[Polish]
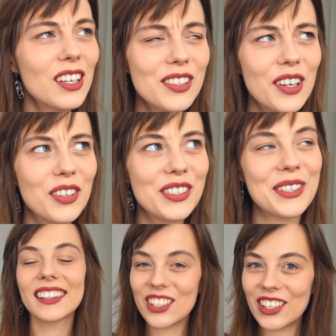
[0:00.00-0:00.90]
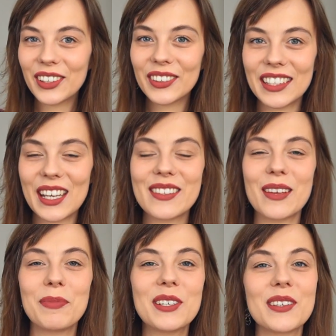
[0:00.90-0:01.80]
O co chodzi? Każdego dnia
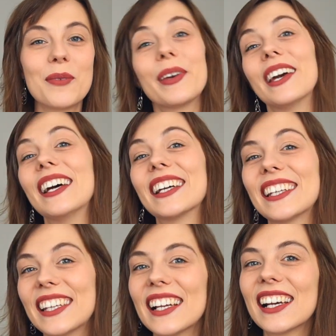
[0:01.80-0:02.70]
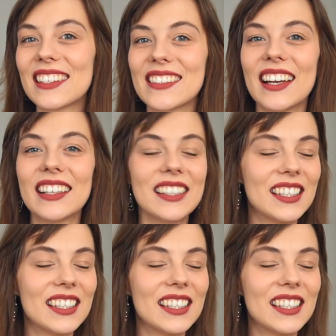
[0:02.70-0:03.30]
zapisz sobie kilka zdań,